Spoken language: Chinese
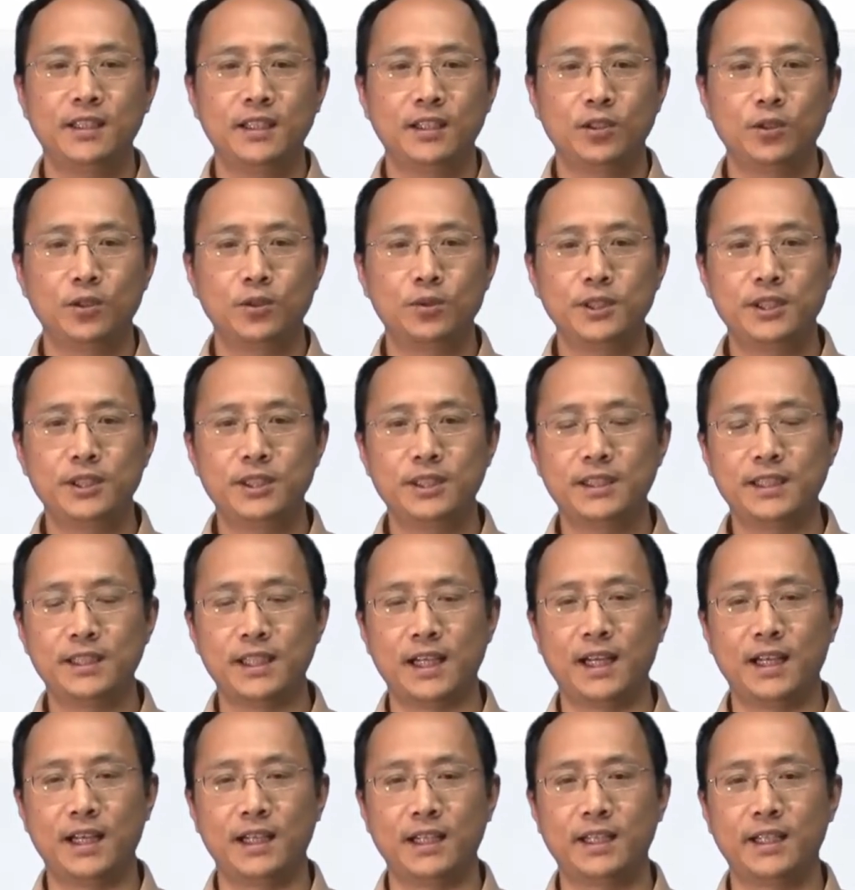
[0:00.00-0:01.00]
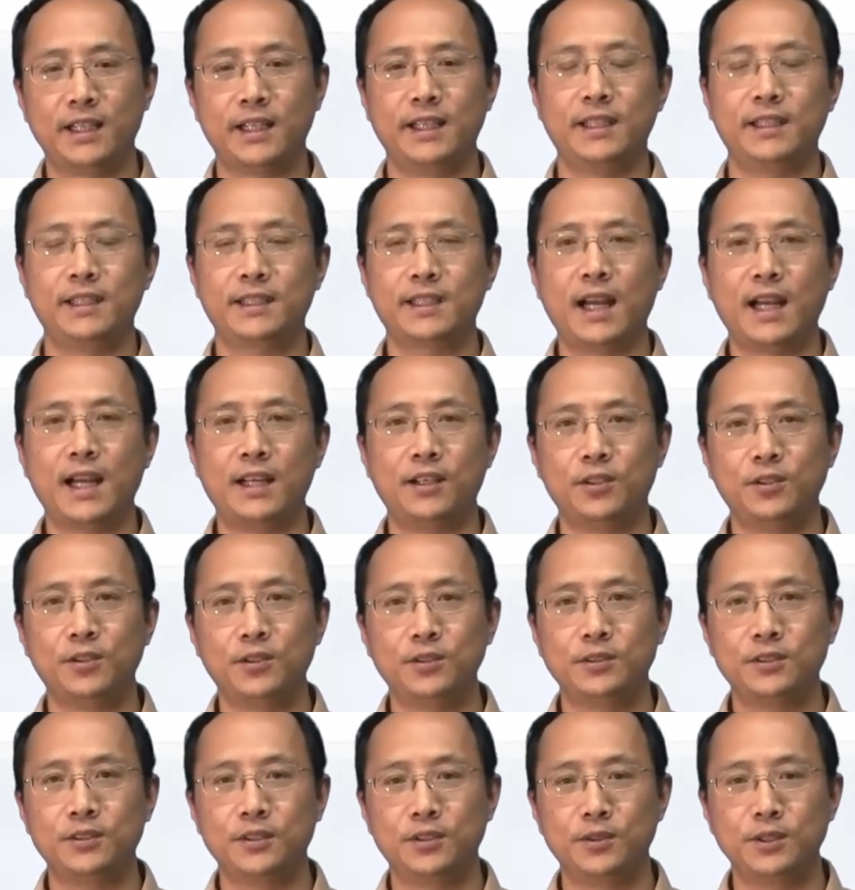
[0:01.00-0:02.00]
公司甲给大楼
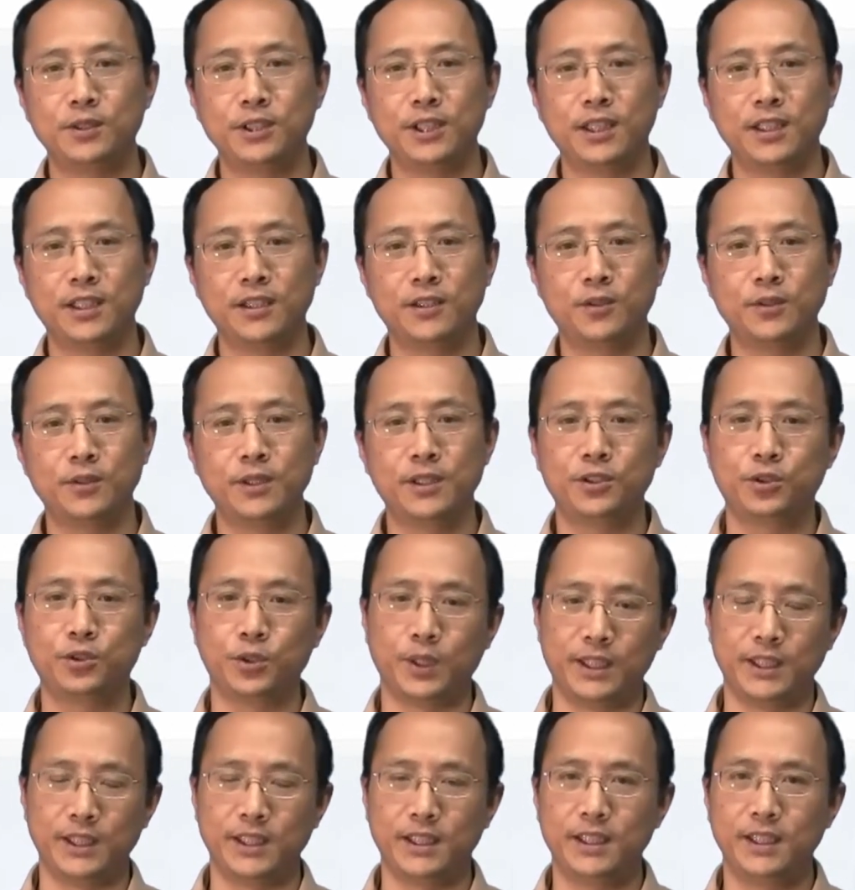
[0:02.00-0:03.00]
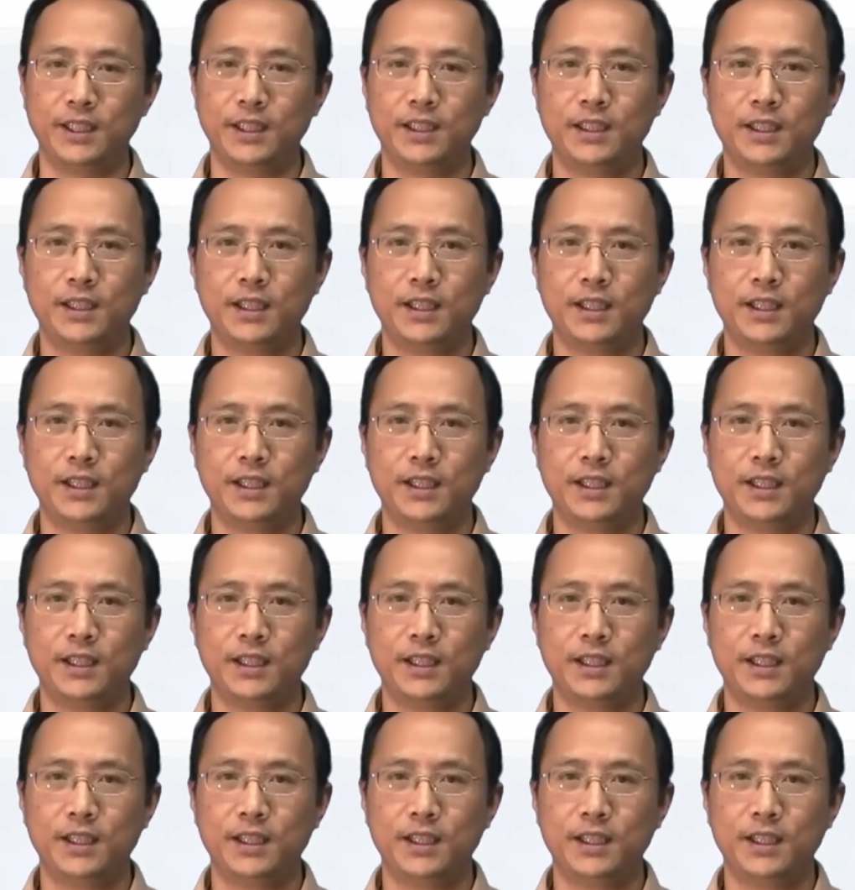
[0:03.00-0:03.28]
工程供应水泥，